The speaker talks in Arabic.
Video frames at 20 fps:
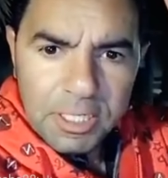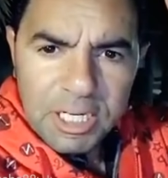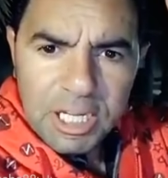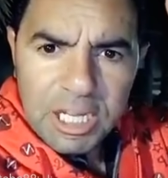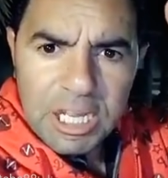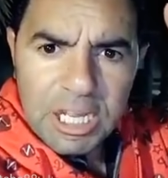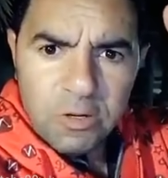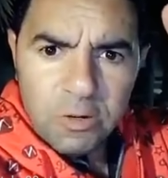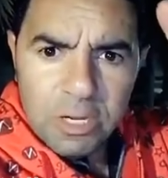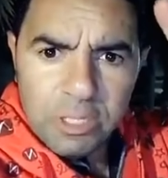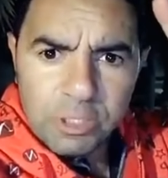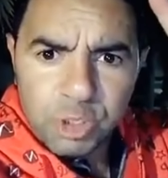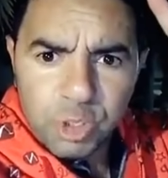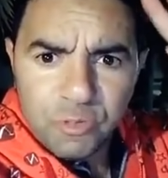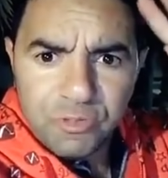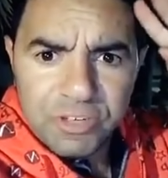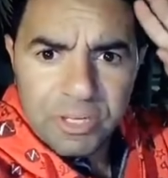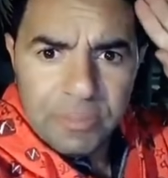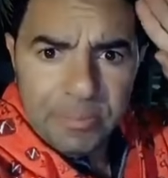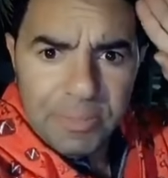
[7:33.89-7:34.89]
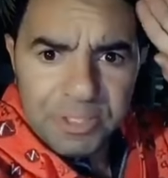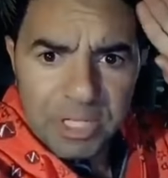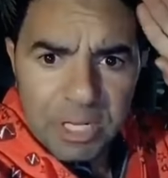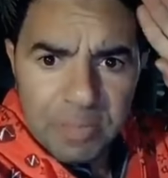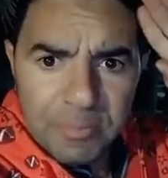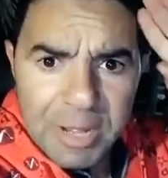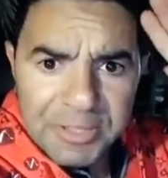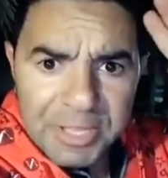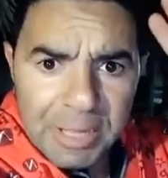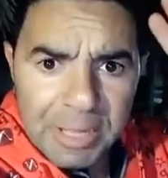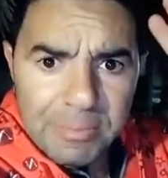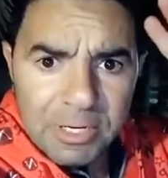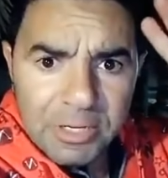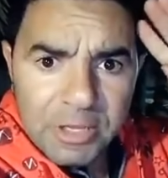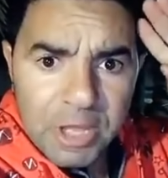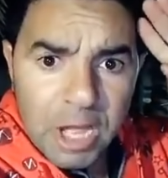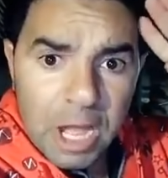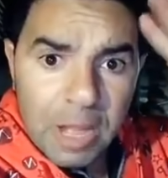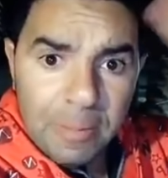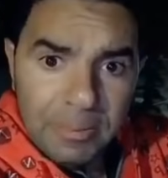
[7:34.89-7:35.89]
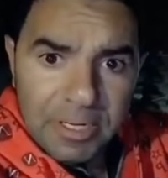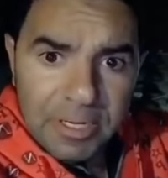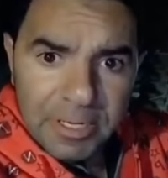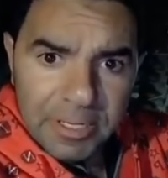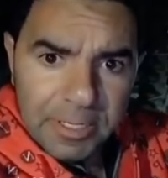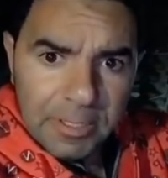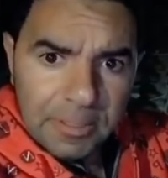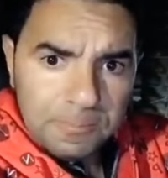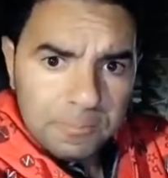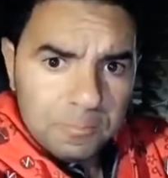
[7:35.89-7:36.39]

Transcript: خلونا نشوفكم عند المطعم القابلي